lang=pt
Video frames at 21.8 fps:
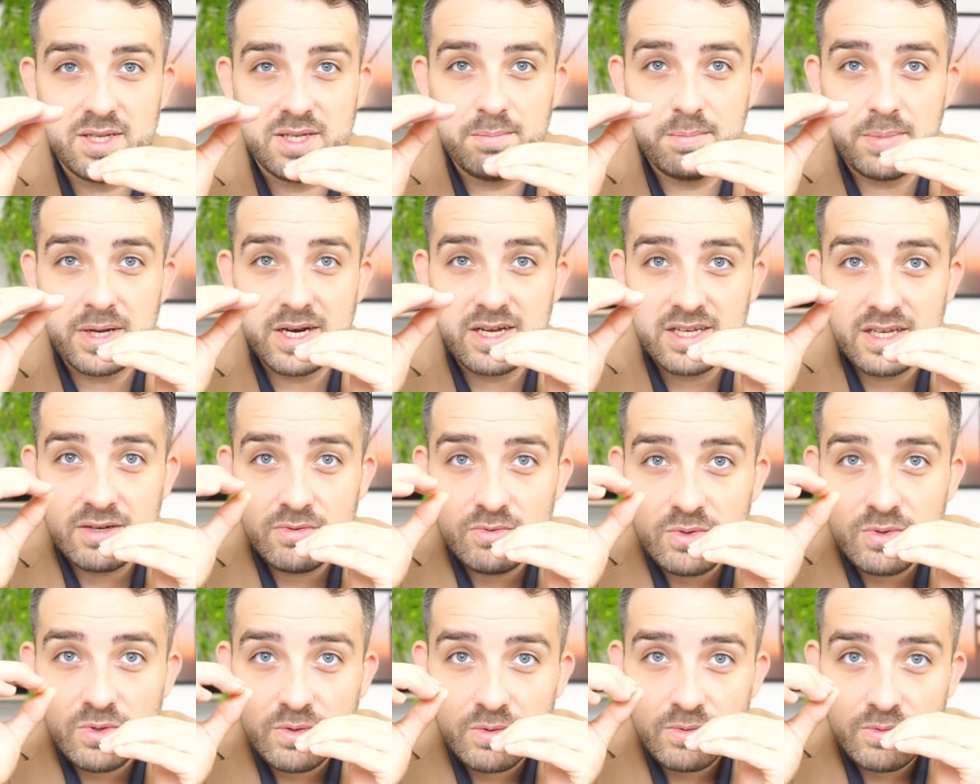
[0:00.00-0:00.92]
Para que
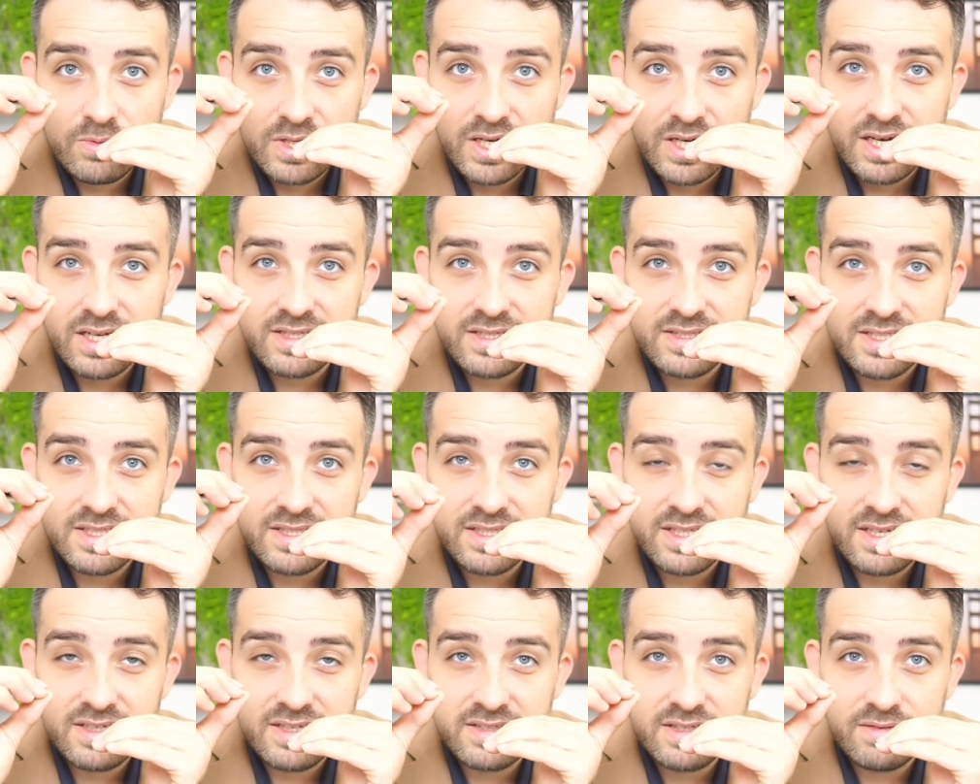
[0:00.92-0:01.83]
um, um cara se
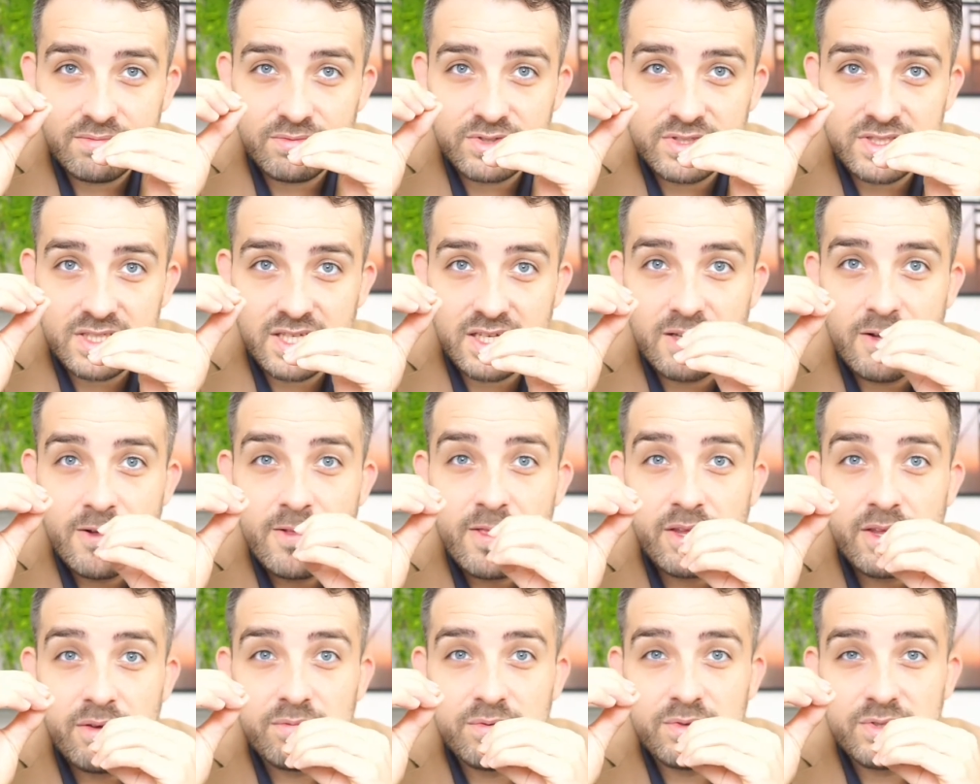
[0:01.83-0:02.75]
interesse em você,
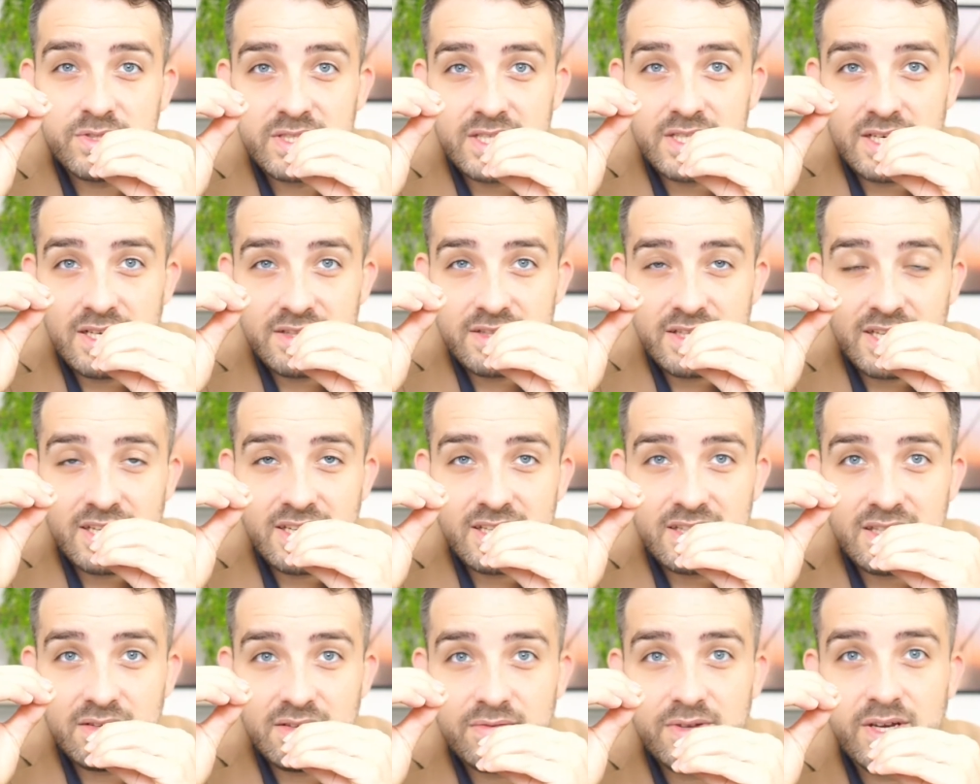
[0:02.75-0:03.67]
você, ele tem que
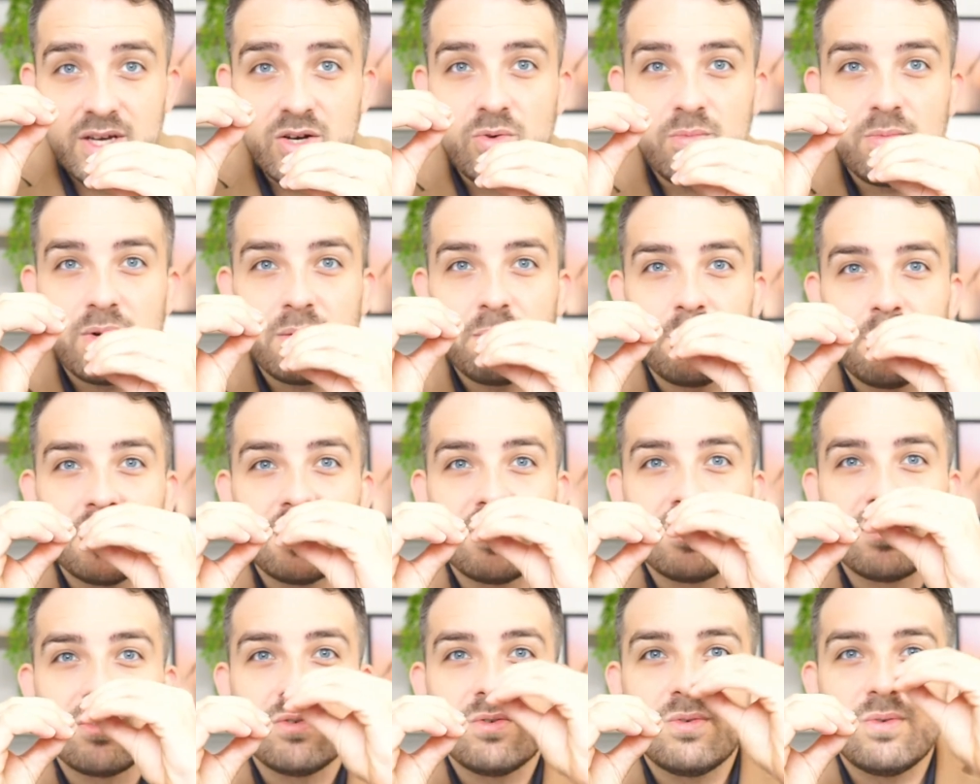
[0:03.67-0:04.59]
te ver como uma
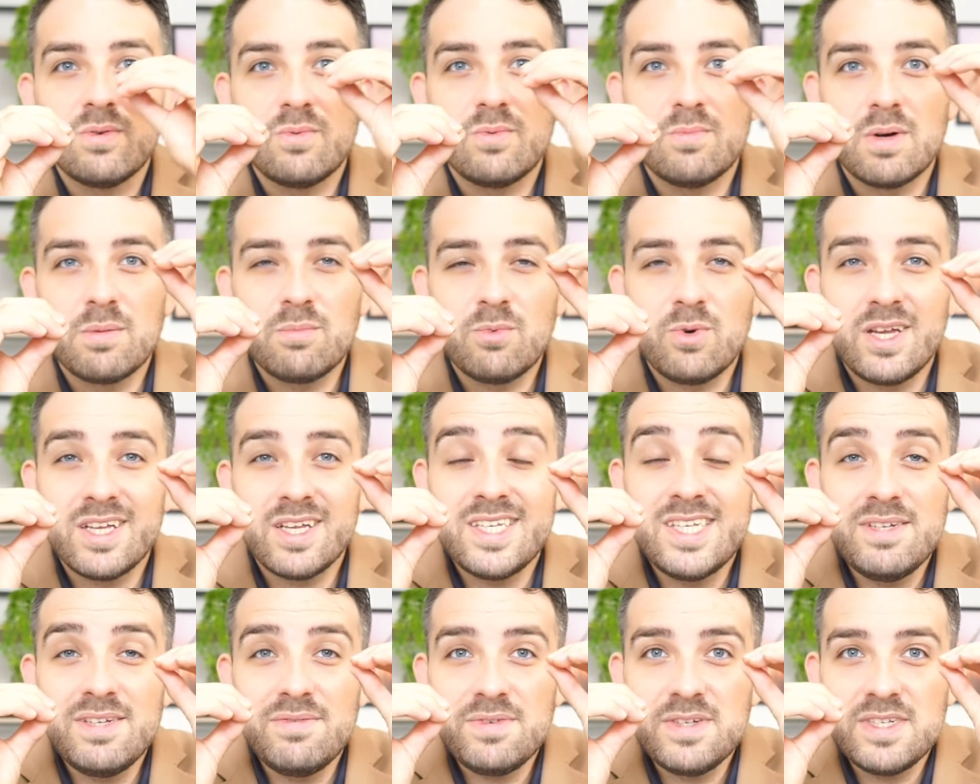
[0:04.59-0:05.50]
pessoa, uma mulher
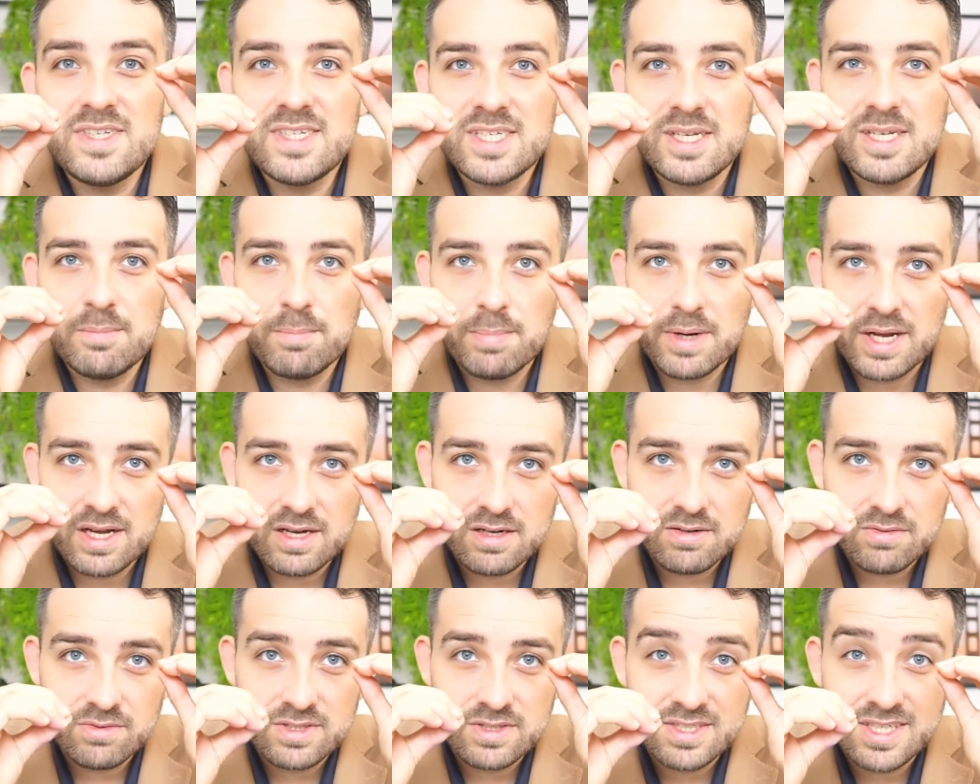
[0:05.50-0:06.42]
difícil para
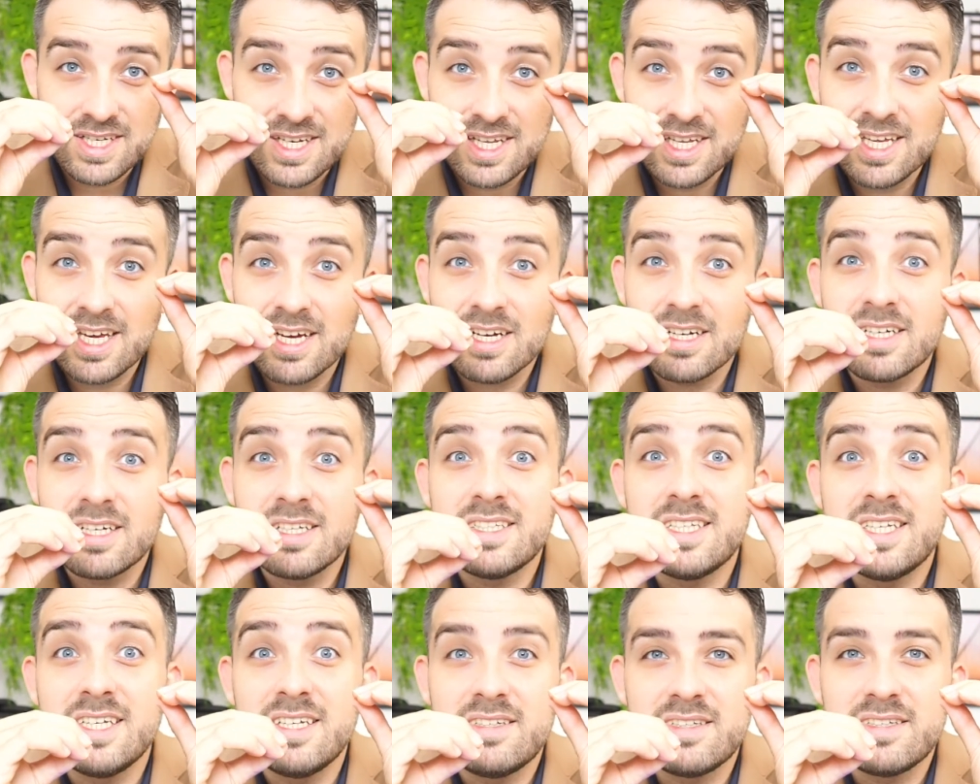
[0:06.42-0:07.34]
acontecer. Ele quer
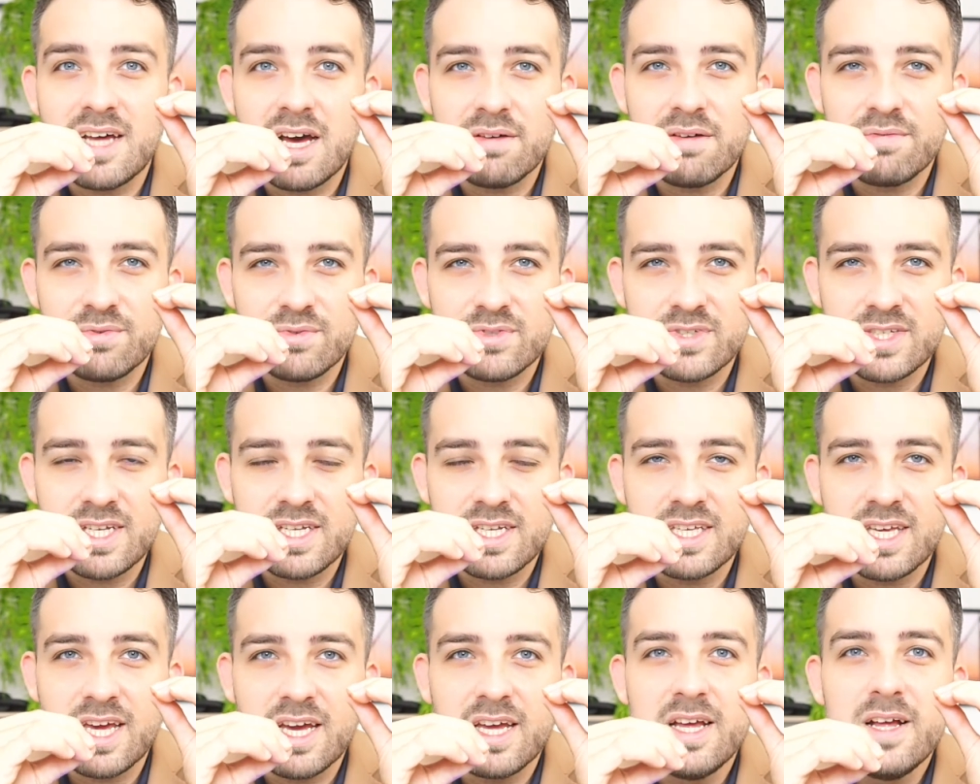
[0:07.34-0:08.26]
desafios. Ele
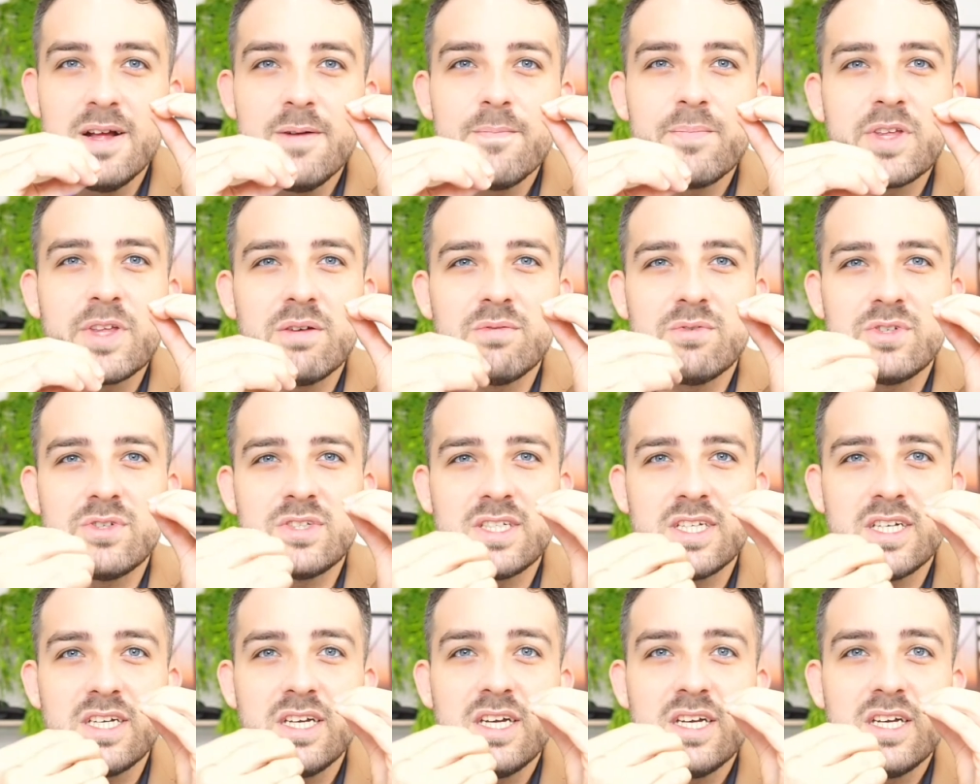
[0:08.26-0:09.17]
quer que
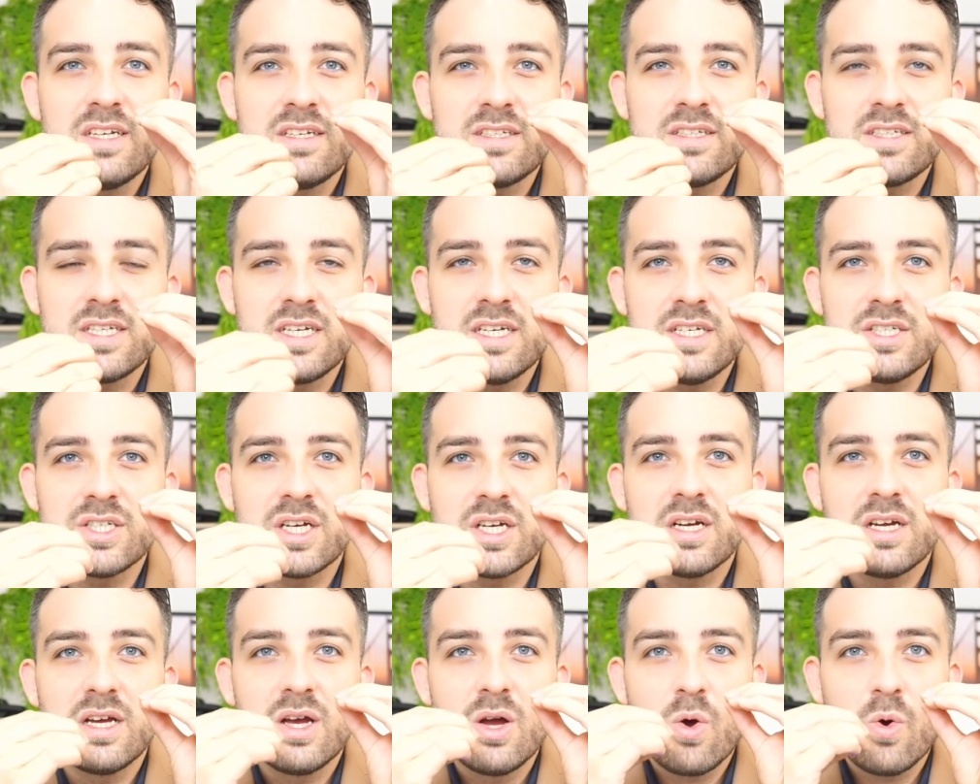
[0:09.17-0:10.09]
você seja
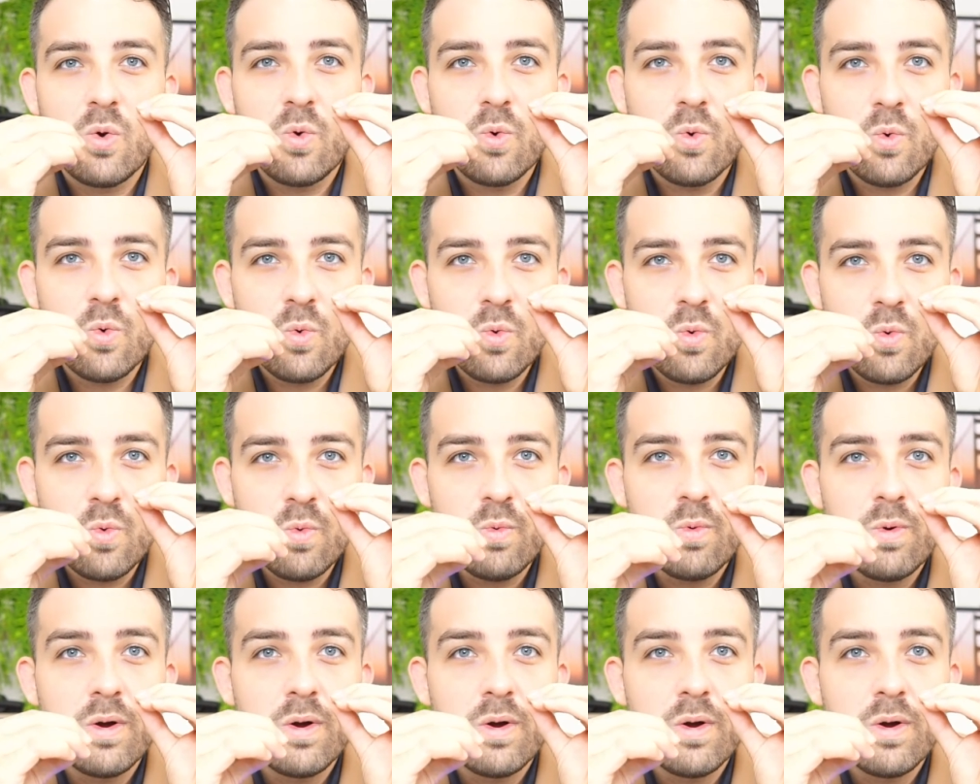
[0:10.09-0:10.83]
um